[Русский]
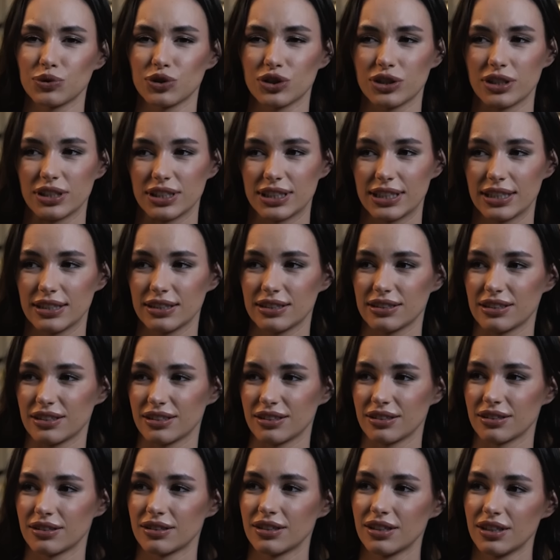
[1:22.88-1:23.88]
что здесь
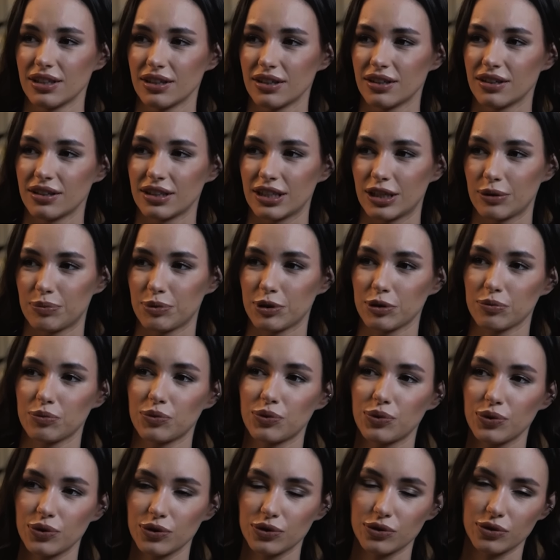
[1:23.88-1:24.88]
ты
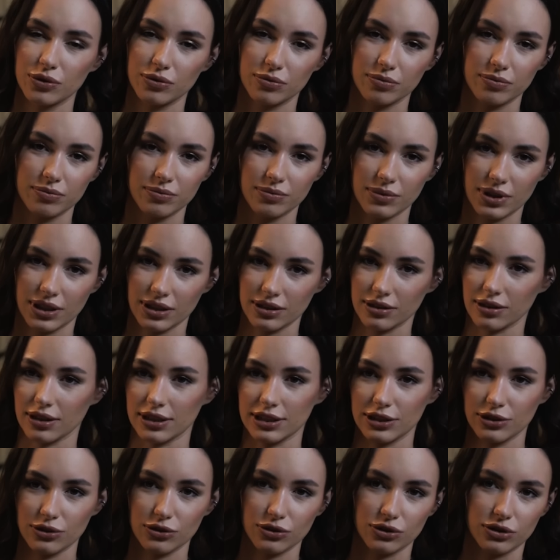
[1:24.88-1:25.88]
напрямую
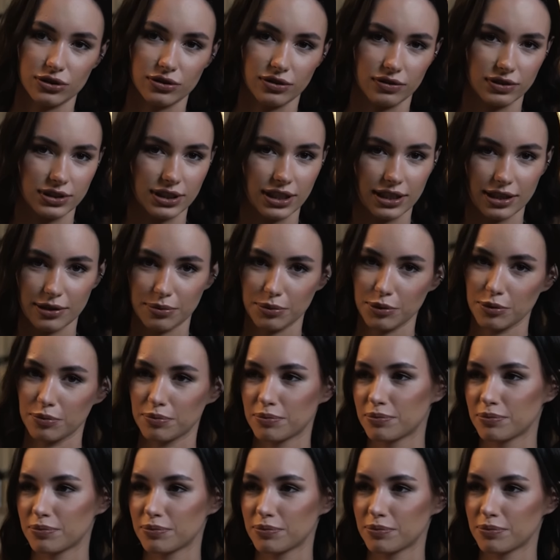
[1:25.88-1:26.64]
контактируешь со всякими